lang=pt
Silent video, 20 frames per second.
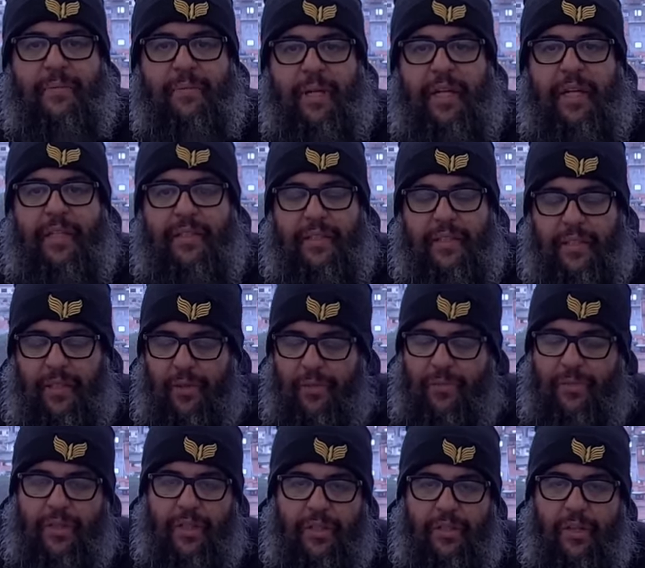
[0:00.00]
Beleza?
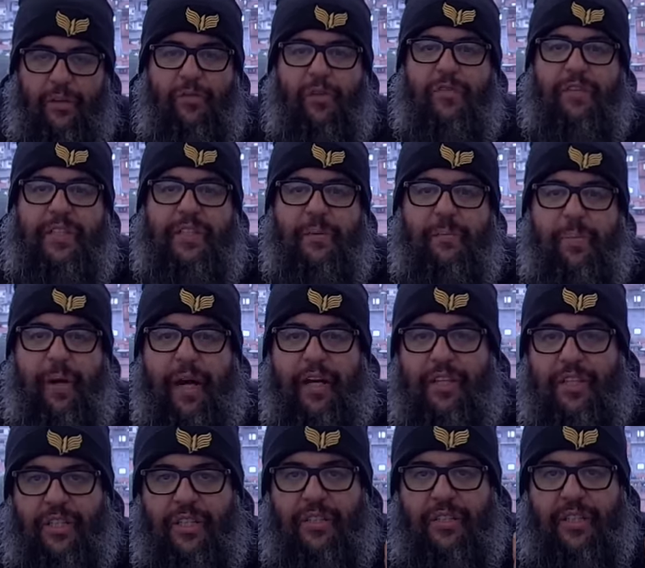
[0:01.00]
Então, não vou fazer
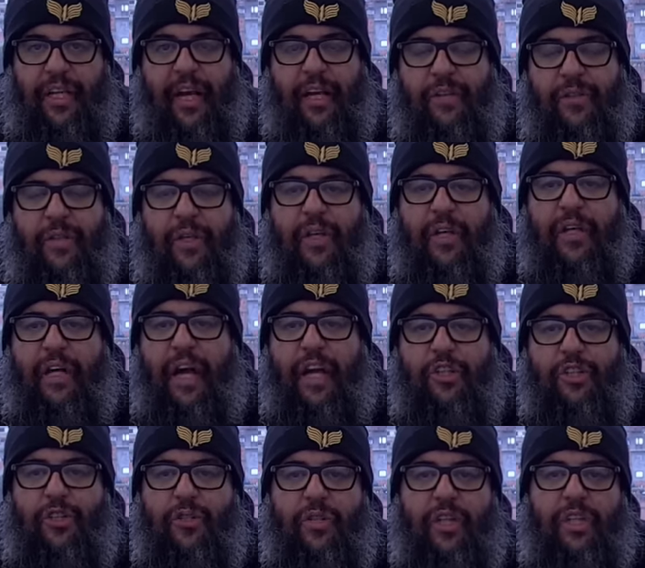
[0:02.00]
parte, certo?
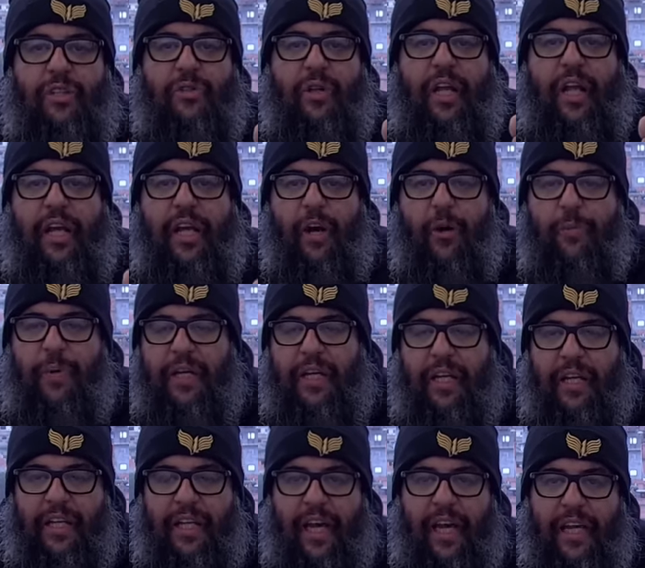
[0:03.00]
Acho lindo, legal para
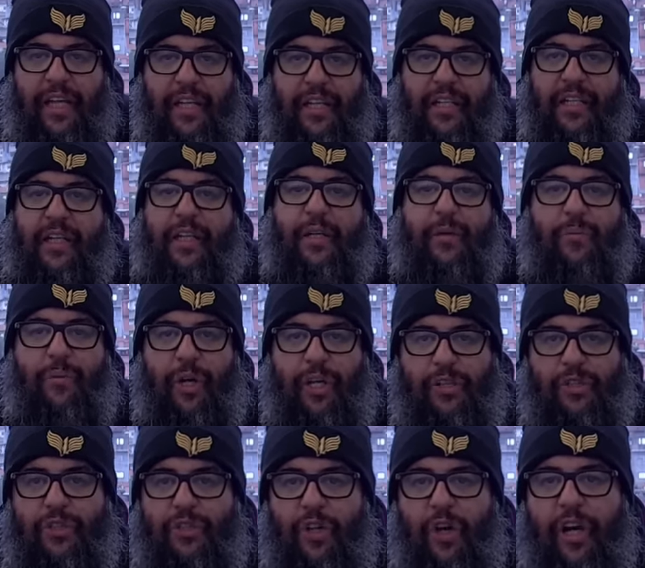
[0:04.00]
quem quer ir.
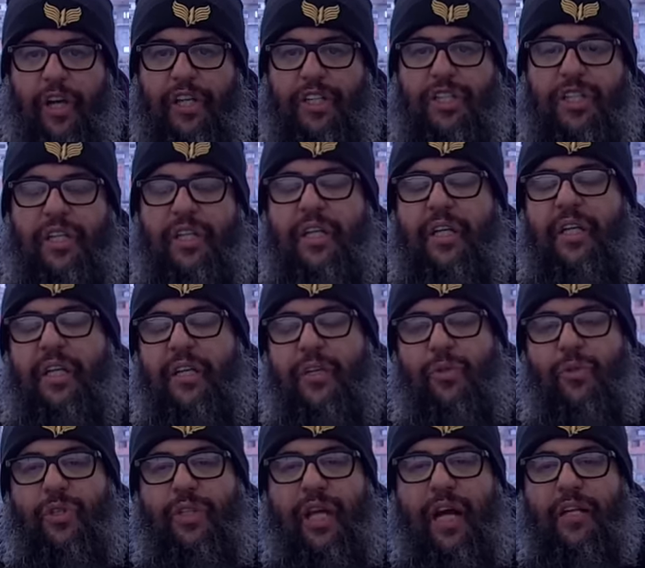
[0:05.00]
Boa sorte
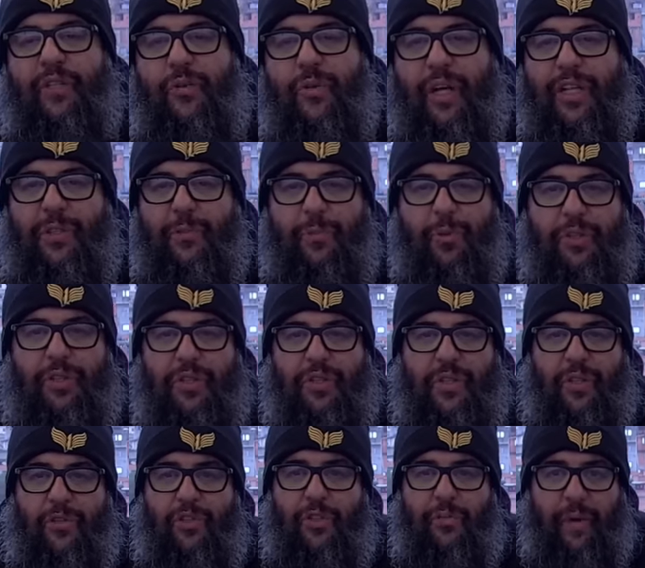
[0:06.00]
cuidado com a
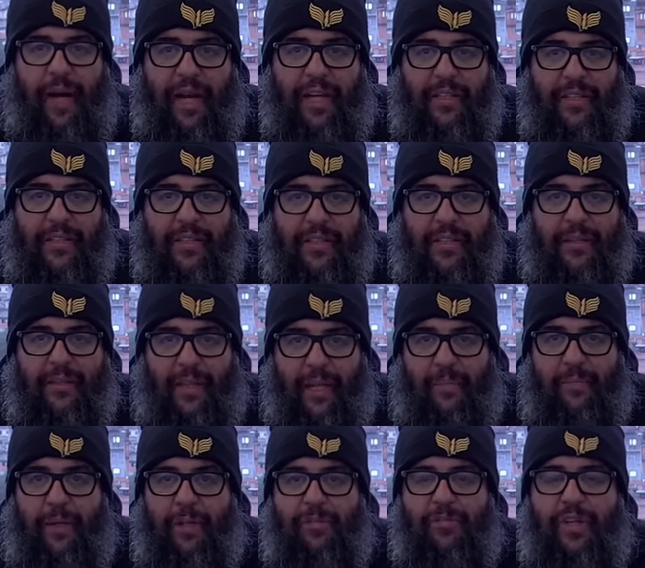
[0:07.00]
exposição demais,
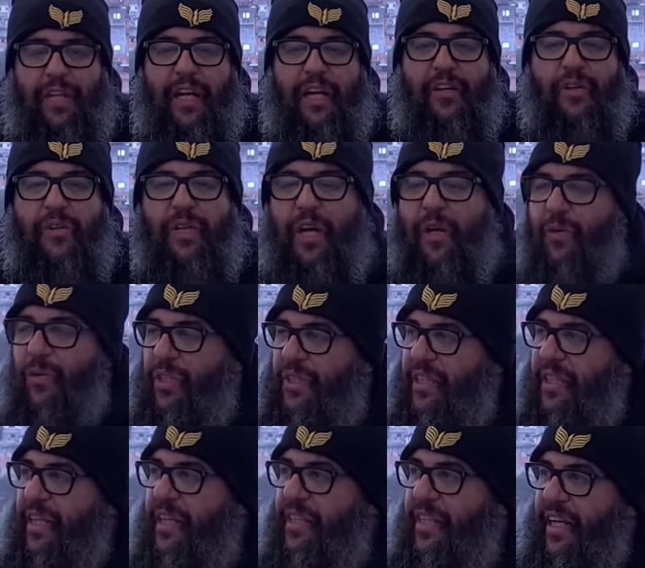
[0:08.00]
né, para não virar qualquer
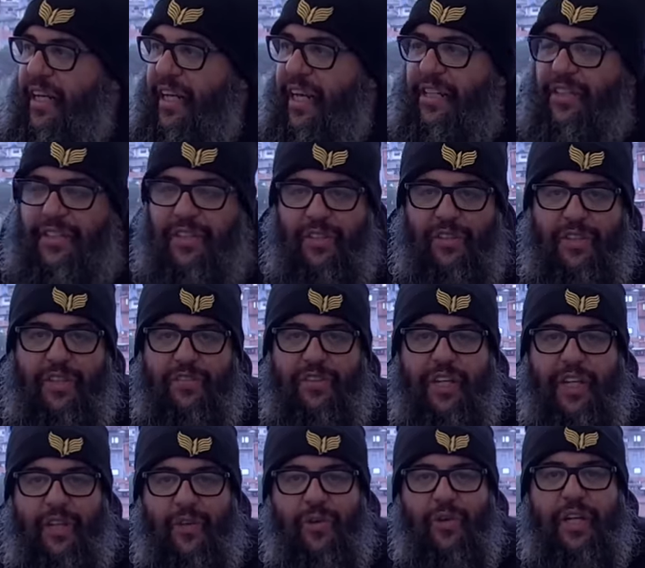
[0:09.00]
coisa na internet, senão você
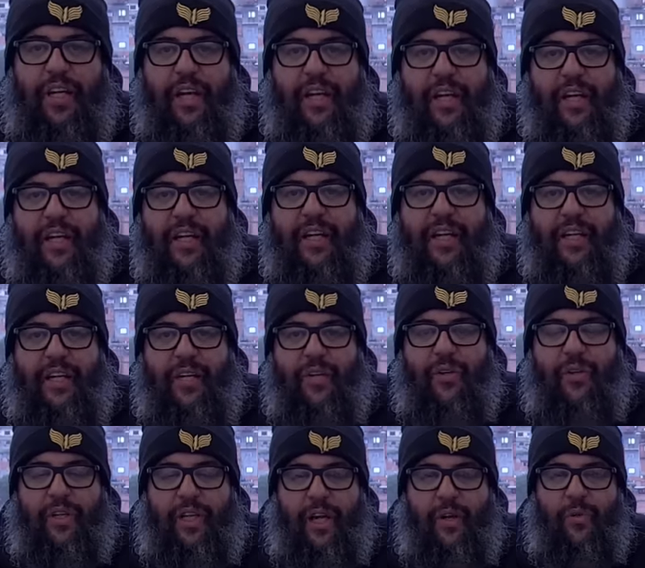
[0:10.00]
vira qualquer
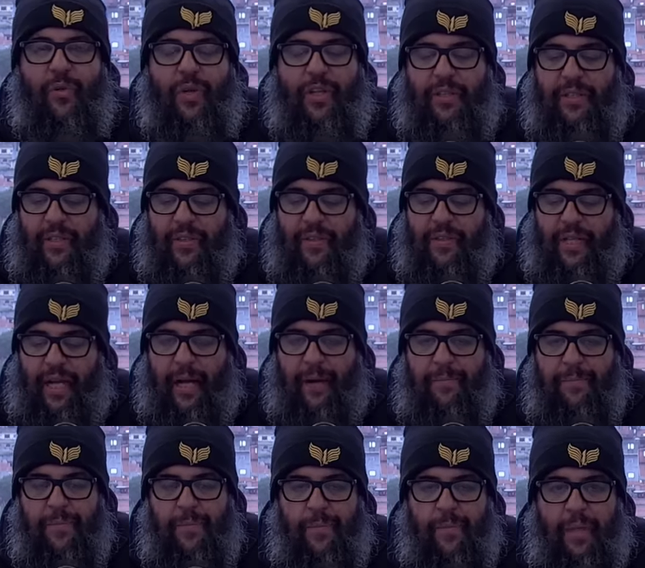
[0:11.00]
qualquer coisa,
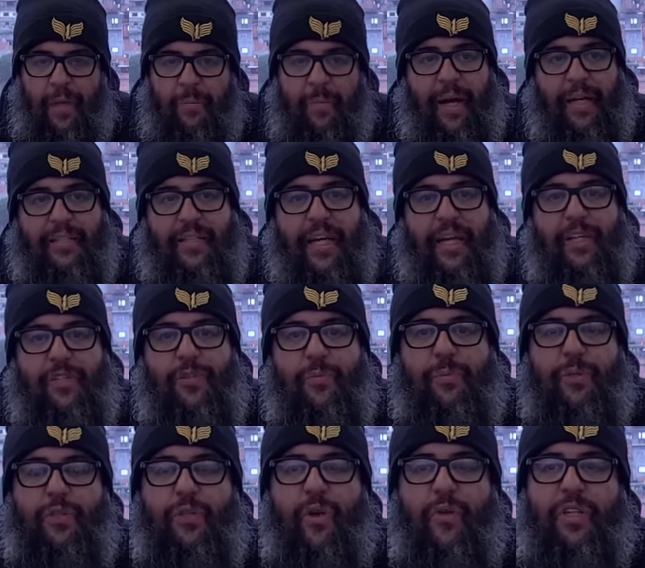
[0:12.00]
tá? Mas é
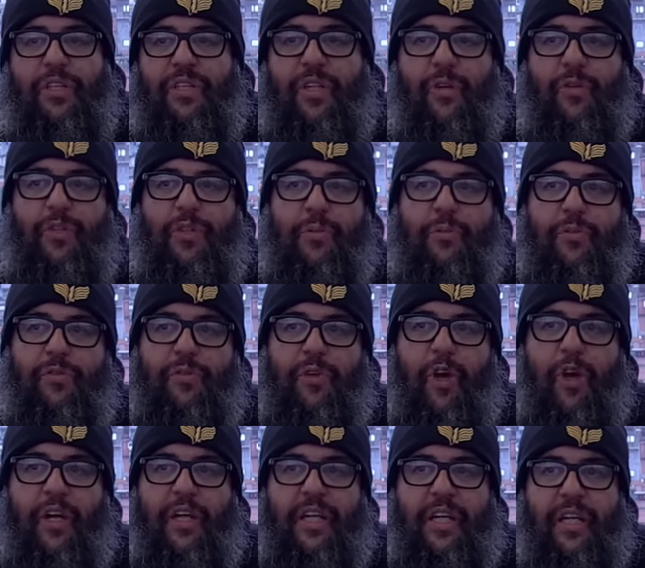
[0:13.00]
isso, pessoal. Esse é o último
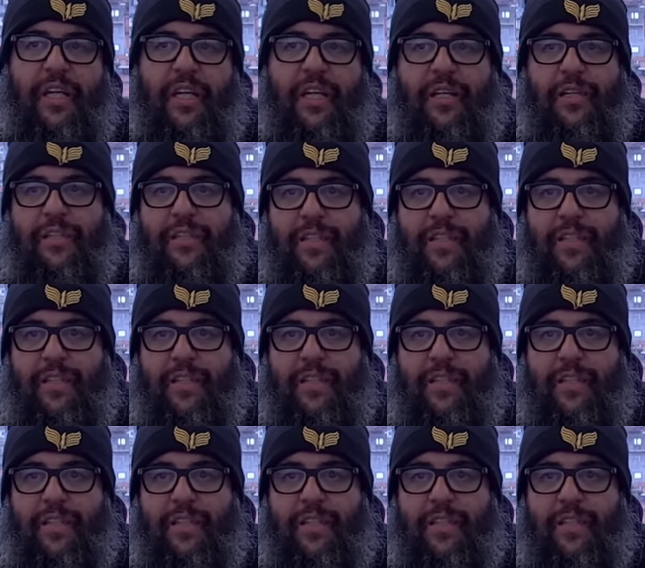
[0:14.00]
vlog